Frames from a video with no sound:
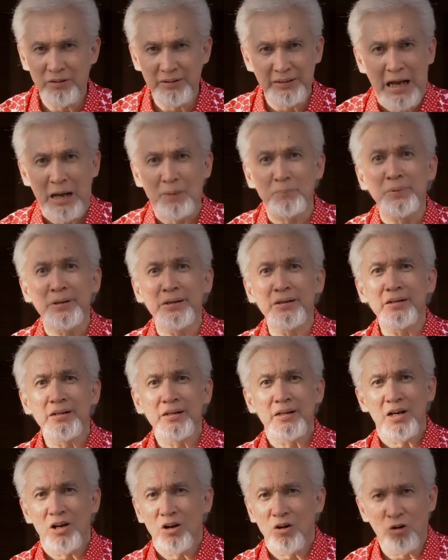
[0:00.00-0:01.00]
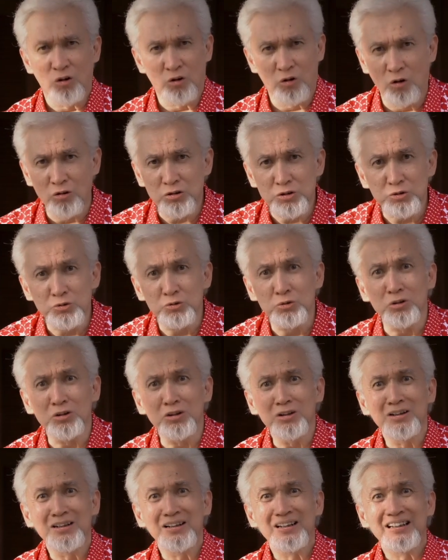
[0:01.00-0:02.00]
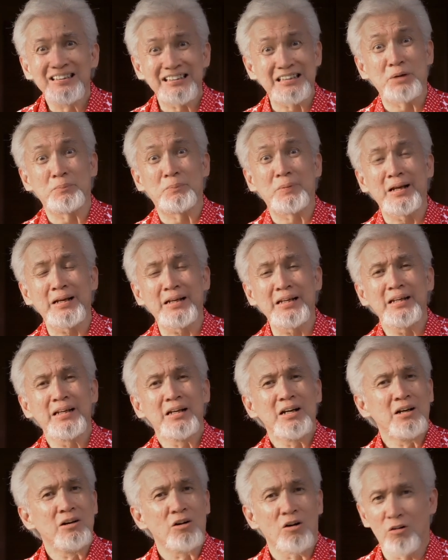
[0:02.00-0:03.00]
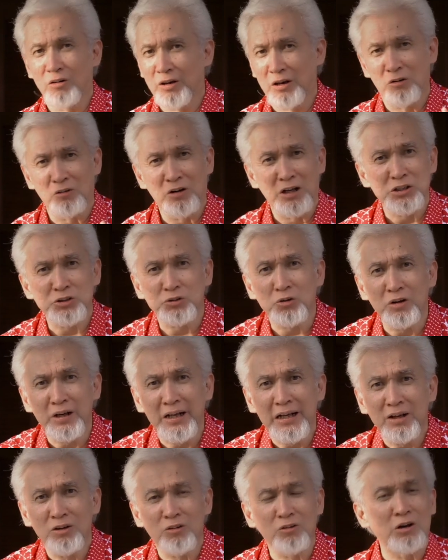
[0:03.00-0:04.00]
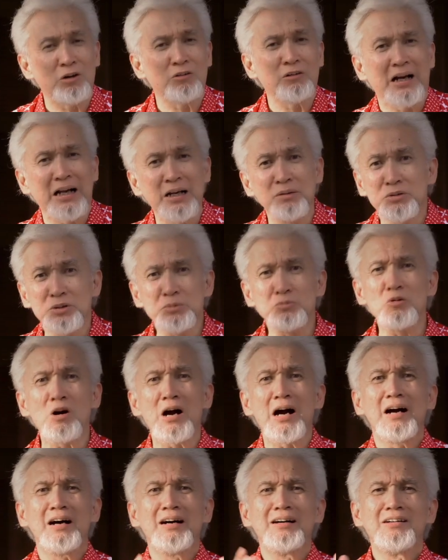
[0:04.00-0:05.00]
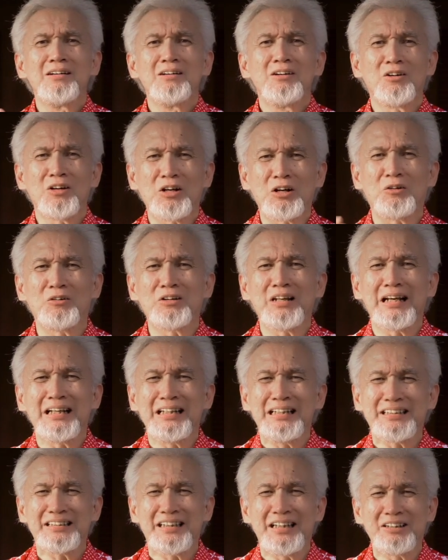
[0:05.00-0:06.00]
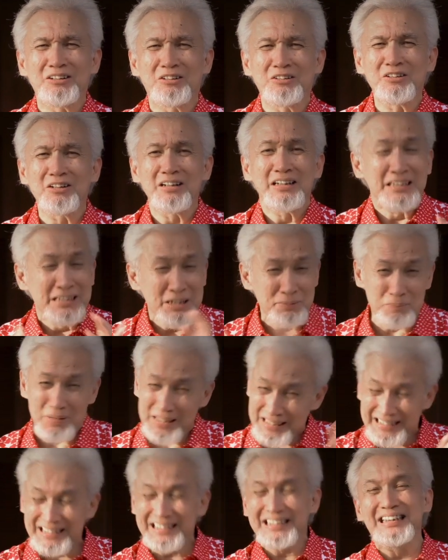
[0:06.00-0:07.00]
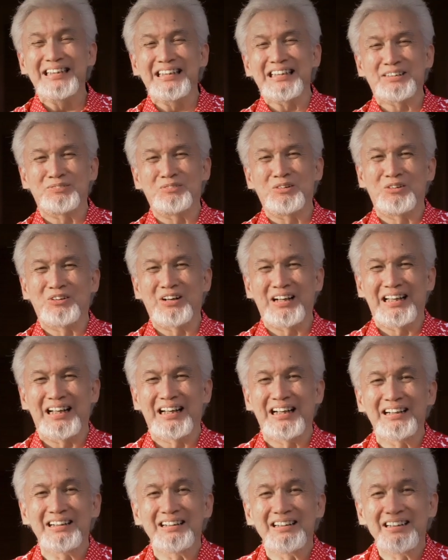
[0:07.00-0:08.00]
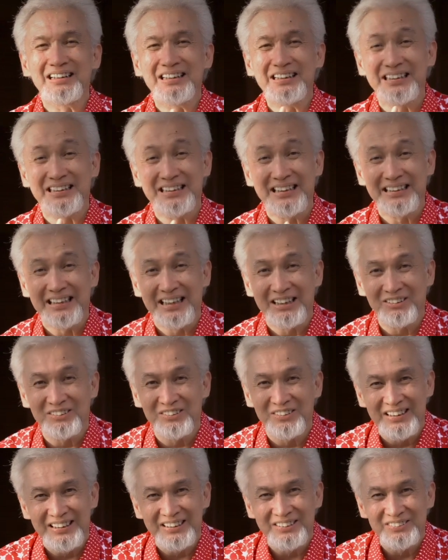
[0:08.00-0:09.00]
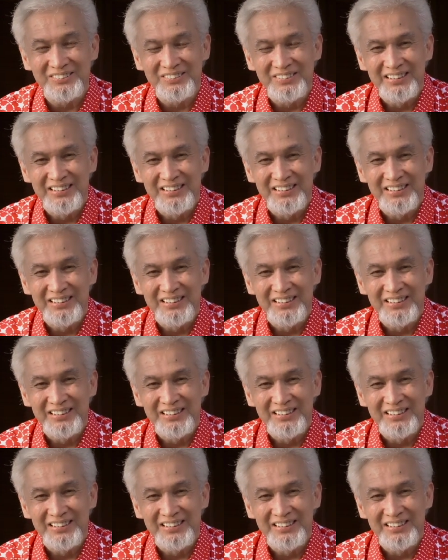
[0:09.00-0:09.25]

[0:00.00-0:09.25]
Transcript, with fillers: Nabi, Rasul, siapa lagi? Orang-orang soleh, orang-orang alim semua. Orang-orang yang dicintai Allah, dia pasti cinta sama orang yang dicintai Allah itu.